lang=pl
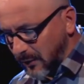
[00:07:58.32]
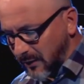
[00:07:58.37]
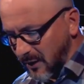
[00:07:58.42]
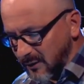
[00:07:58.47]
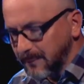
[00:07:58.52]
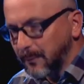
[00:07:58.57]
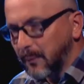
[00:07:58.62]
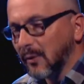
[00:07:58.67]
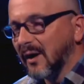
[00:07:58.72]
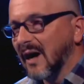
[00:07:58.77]

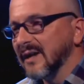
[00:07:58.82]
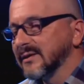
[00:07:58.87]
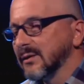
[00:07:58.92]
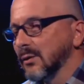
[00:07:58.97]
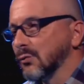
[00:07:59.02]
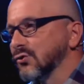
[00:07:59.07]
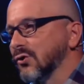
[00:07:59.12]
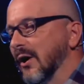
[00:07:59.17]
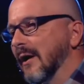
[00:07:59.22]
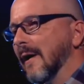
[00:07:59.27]
Jezus pokazał,
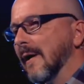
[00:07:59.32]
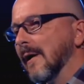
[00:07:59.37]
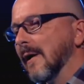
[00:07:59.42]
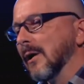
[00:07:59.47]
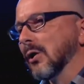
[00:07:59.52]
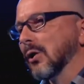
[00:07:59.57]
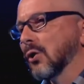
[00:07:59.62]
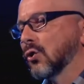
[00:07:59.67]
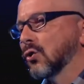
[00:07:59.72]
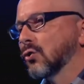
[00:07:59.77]
że
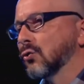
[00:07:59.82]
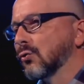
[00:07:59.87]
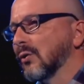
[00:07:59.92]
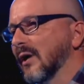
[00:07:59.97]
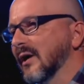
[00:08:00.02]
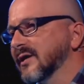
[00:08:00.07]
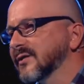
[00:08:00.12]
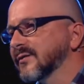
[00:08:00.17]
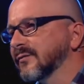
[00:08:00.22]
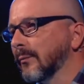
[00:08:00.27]

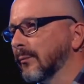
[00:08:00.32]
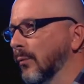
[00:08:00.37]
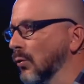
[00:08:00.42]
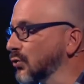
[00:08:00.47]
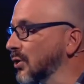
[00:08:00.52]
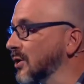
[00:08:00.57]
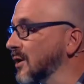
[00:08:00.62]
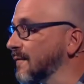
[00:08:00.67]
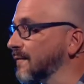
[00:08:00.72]
Królestwo Boże nie